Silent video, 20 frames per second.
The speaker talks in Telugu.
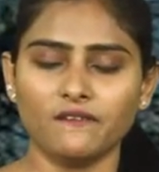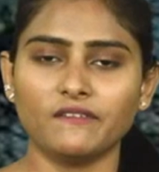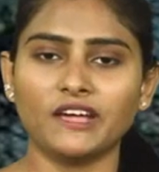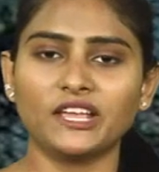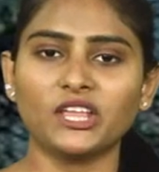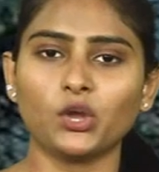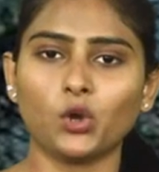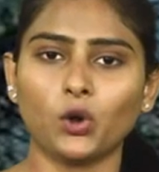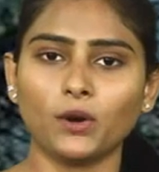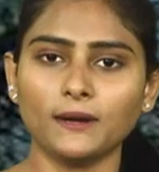
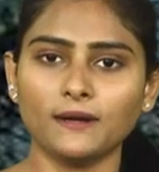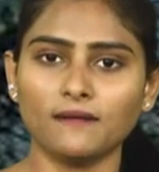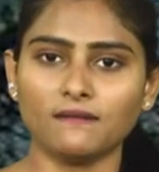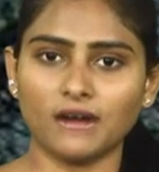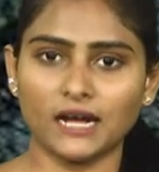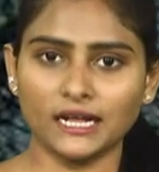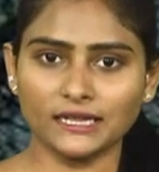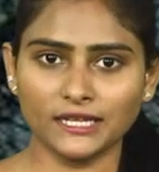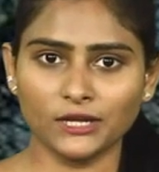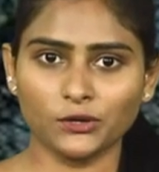వెయ్యి కోట్ల
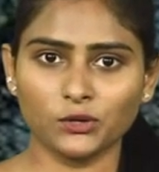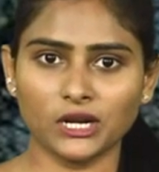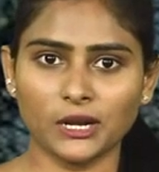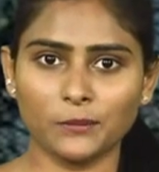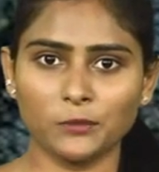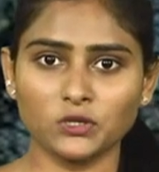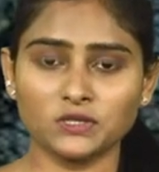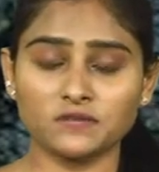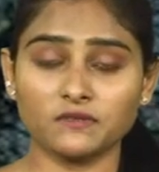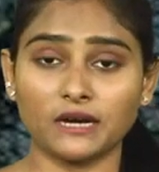వాల్తేరు
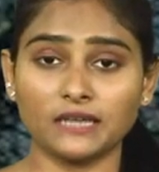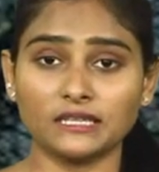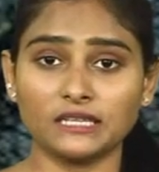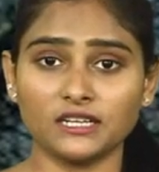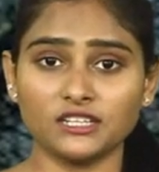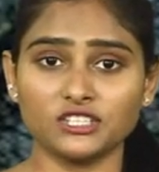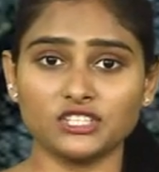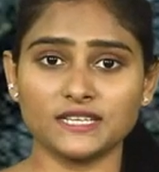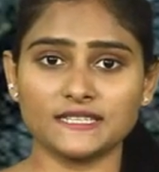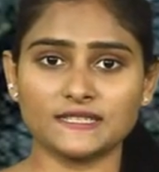క్లబ్ను
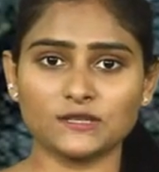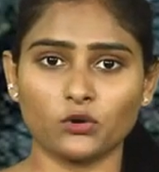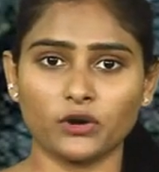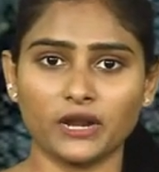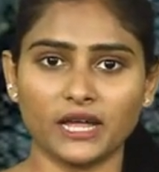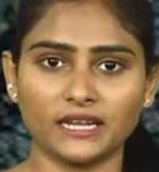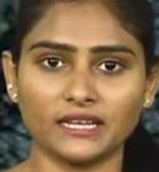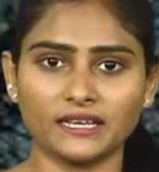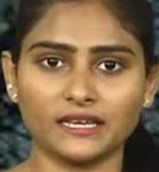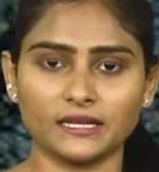స్వాధీనం
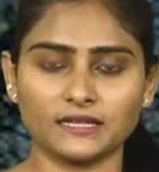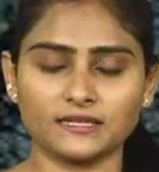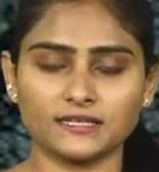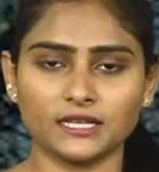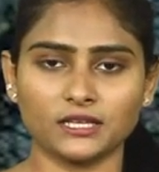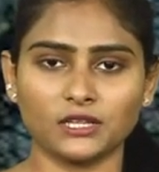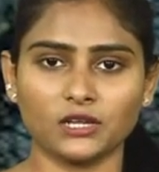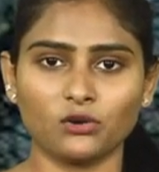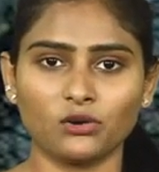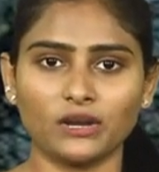చేసుకోవడానికి
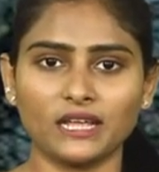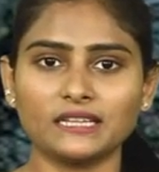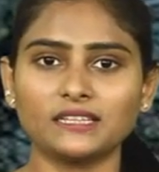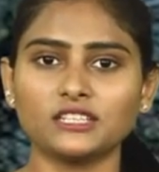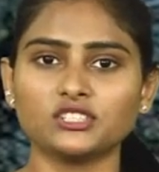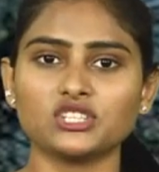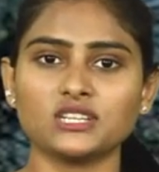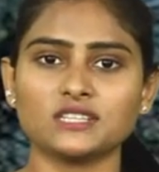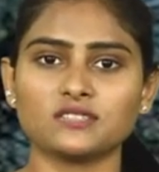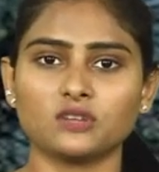సదరు
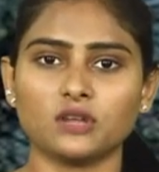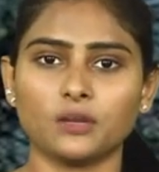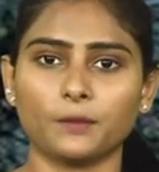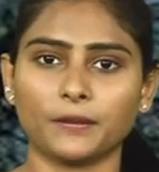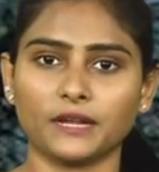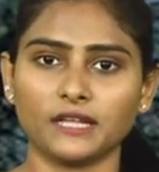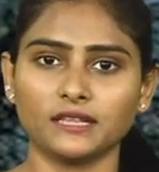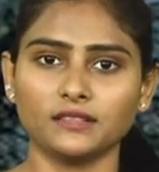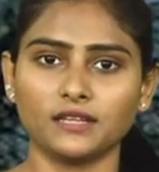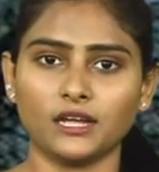నేత చేస్తున్న
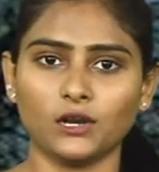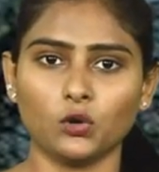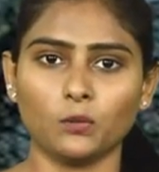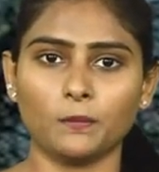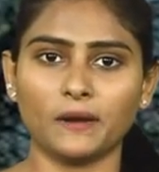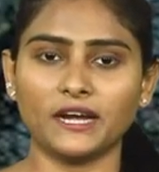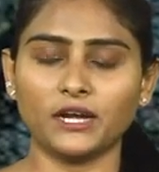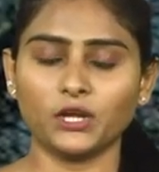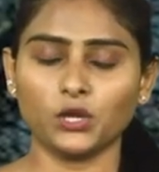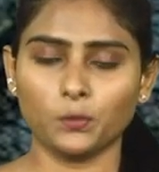ప్రయత్నాలు
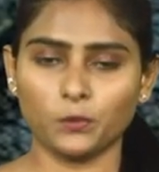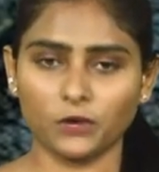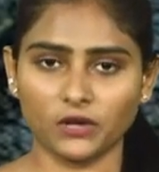బయటకు